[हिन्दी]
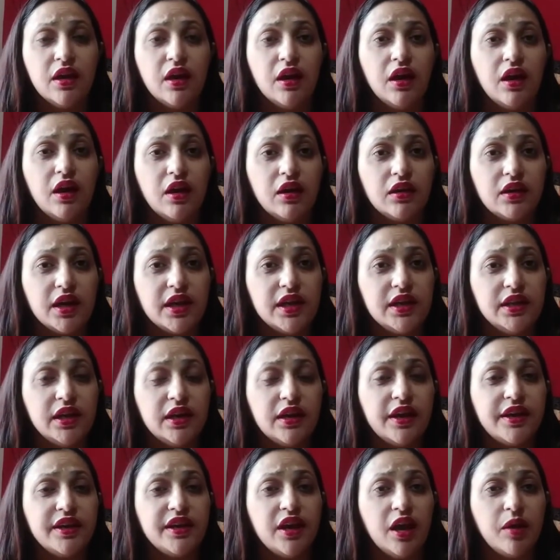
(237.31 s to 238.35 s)
कहीं ना
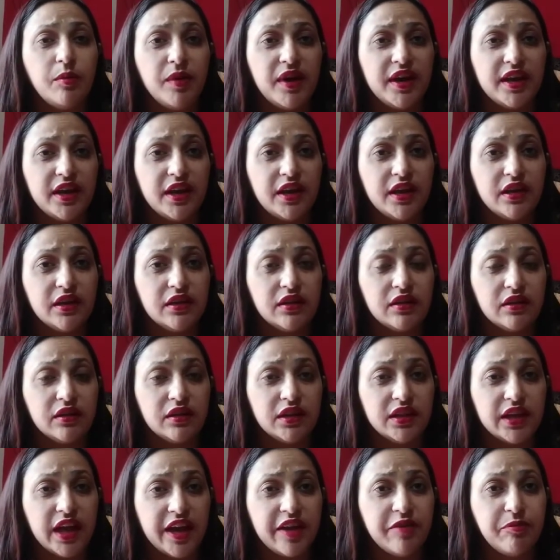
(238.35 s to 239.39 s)
कहीं हमारे
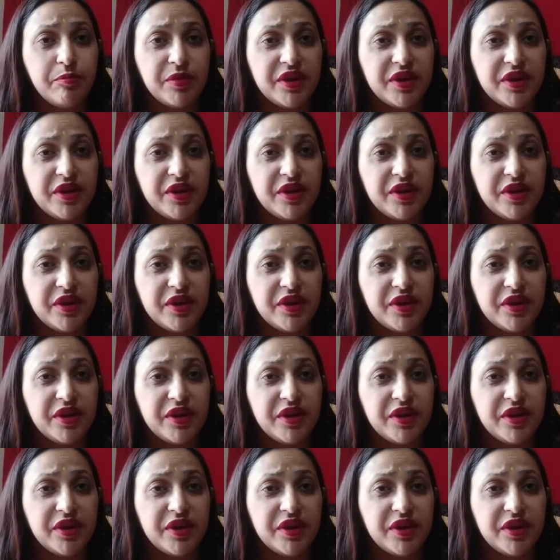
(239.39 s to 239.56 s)
लाइफ पे